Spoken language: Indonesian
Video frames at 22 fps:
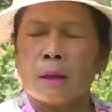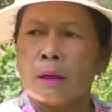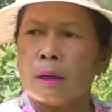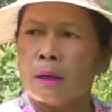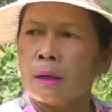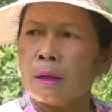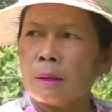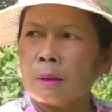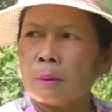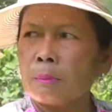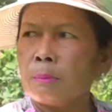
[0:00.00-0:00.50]

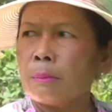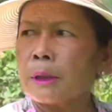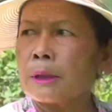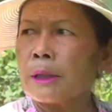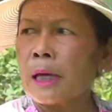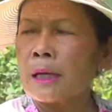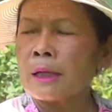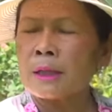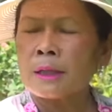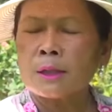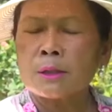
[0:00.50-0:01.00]
Eh,
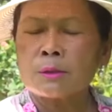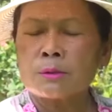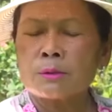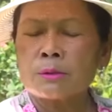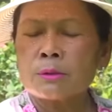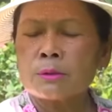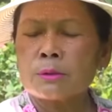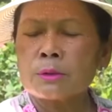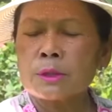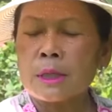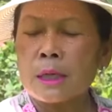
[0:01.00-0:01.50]
bertani
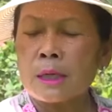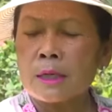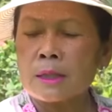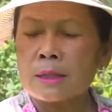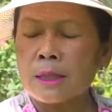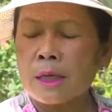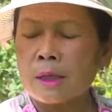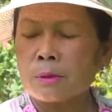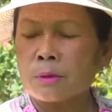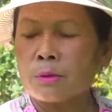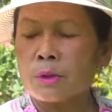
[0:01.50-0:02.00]
itu salah
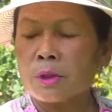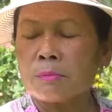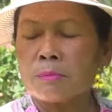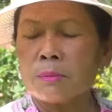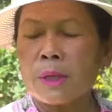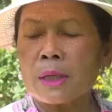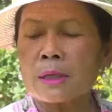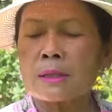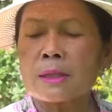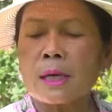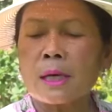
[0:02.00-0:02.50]
satu
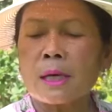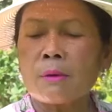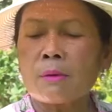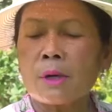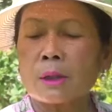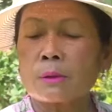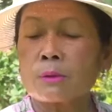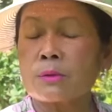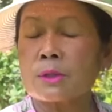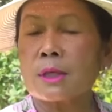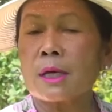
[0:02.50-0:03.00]
impian saya
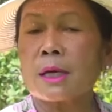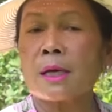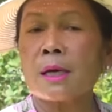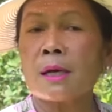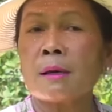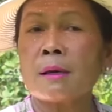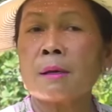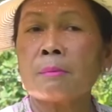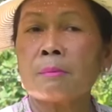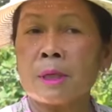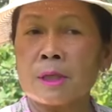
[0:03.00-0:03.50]
waktu
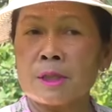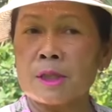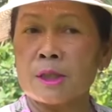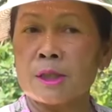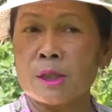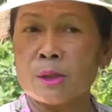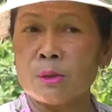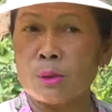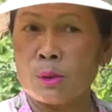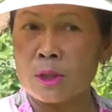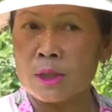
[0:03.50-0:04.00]
saya masih
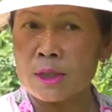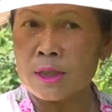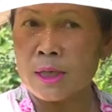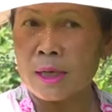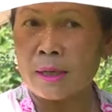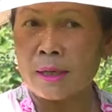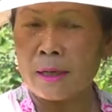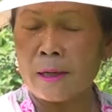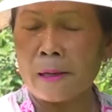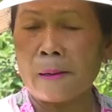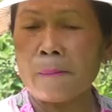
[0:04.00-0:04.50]
di
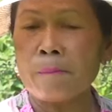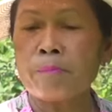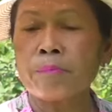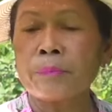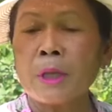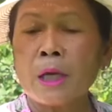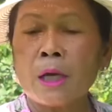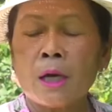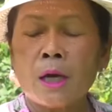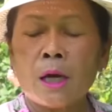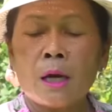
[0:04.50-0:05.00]
Indonesia ya.
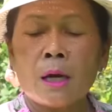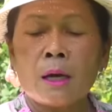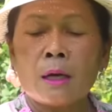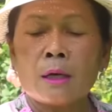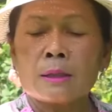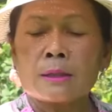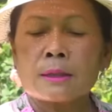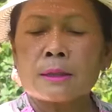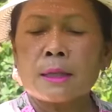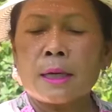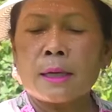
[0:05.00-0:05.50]

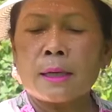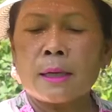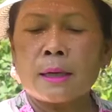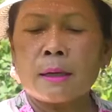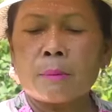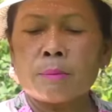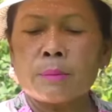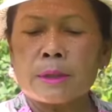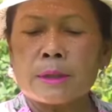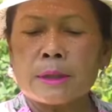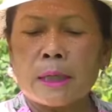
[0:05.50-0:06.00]

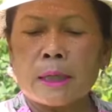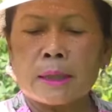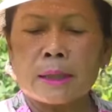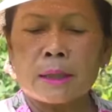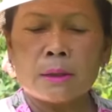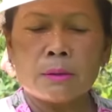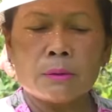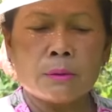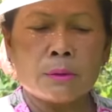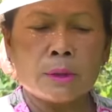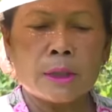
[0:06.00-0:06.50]
Saya besar
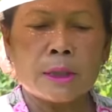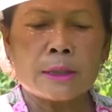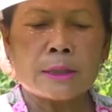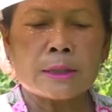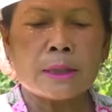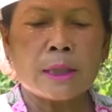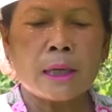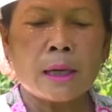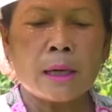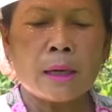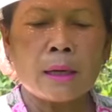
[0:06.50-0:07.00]
di
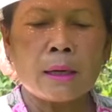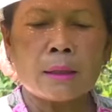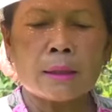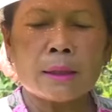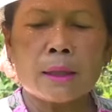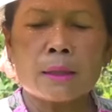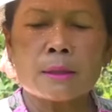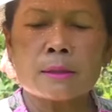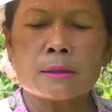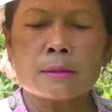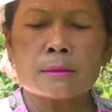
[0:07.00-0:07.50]

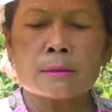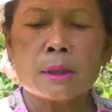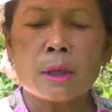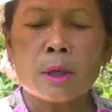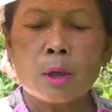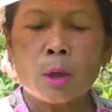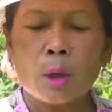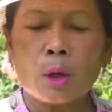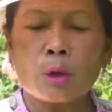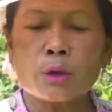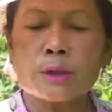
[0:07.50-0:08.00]
Indonesia dan
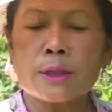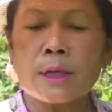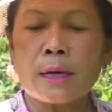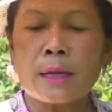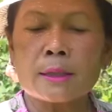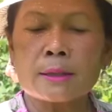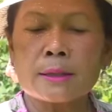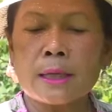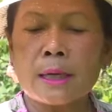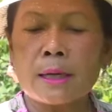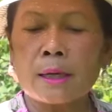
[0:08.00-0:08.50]
kalau
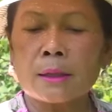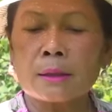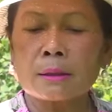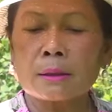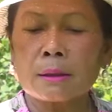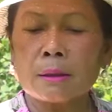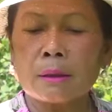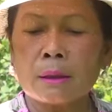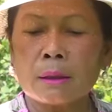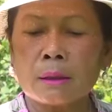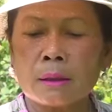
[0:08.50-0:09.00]
jalan-jalan
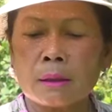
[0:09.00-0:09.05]
ke